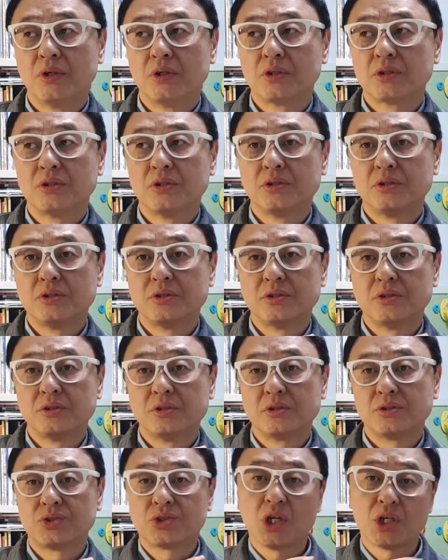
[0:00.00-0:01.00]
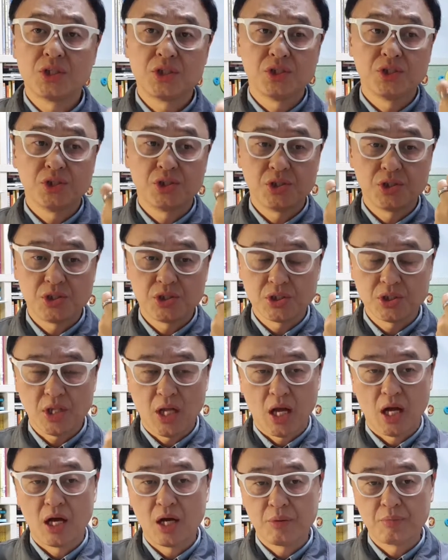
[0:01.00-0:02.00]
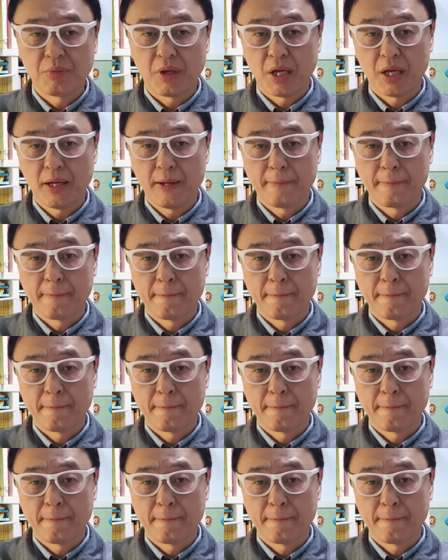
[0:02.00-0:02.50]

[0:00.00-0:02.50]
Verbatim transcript: 그 최진실 씨 다음에